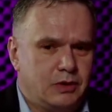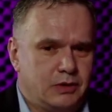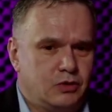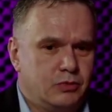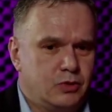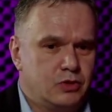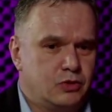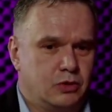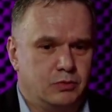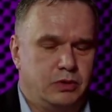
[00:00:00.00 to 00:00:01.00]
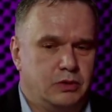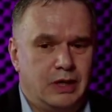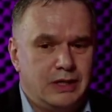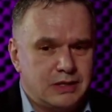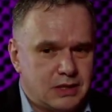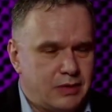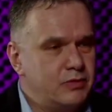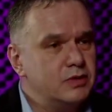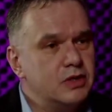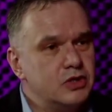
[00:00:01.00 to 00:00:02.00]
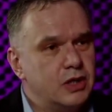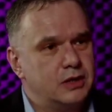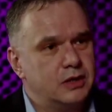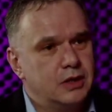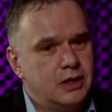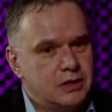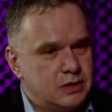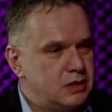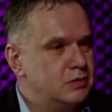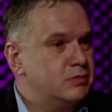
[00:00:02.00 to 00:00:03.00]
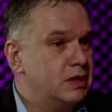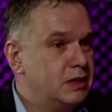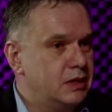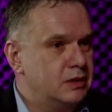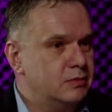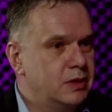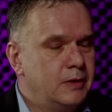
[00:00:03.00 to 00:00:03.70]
Я, я думаю, что он был с самого начала с этим мандатом.